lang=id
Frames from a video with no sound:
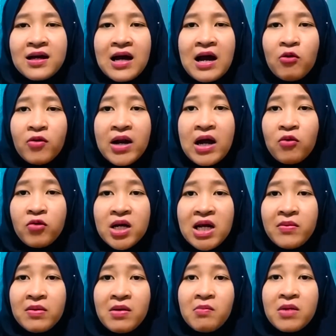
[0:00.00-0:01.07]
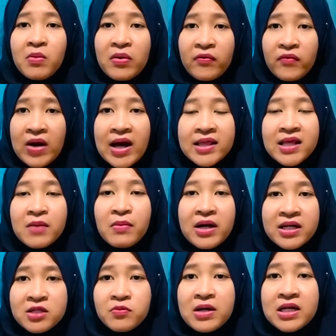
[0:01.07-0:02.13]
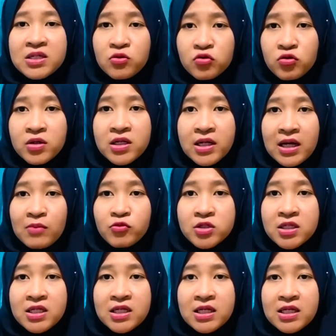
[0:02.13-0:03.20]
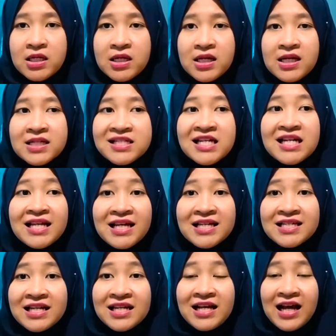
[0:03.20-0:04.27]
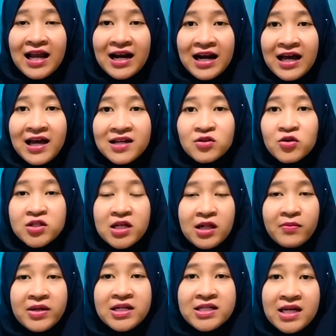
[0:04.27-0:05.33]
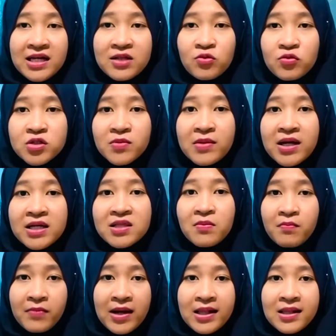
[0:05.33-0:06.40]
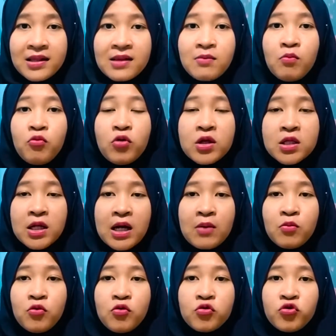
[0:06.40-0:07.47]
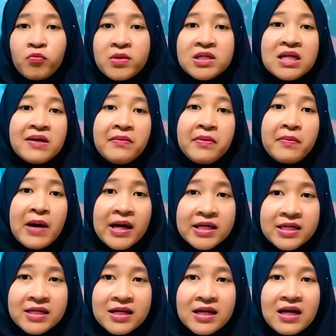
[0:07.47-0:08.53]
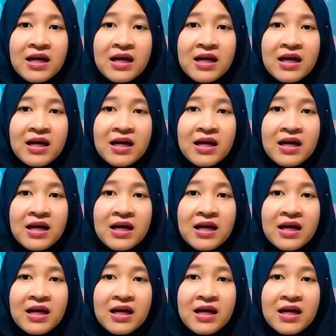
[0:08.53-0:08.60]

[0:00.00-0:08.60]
akun-akun yang memang bermanfaat dan menginspirasi untuk diri kamu sendiri. Jadi jadikanlah sosial media itu sebagai tempat buat kamu untuk menjadi lebih baik